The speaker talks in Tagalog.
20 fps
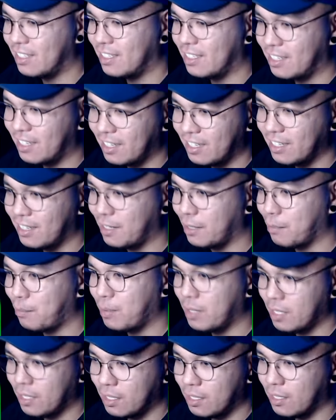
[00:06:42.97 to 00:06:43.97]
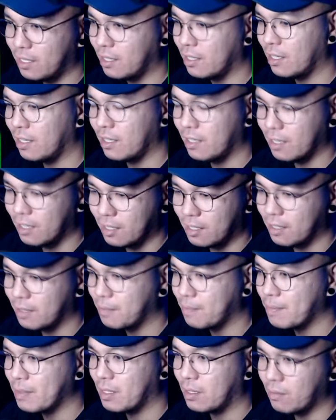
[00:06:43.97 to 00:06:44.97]
Tayo kapiling na
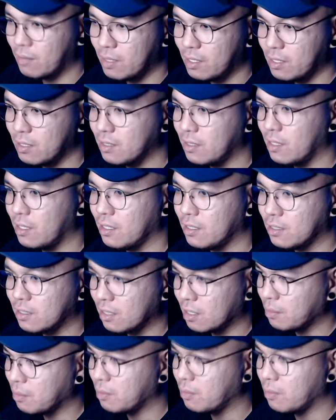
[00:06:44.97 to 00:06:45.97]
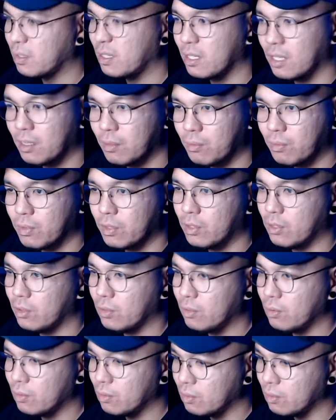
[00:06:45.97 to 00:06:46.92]
Feels like someone will love you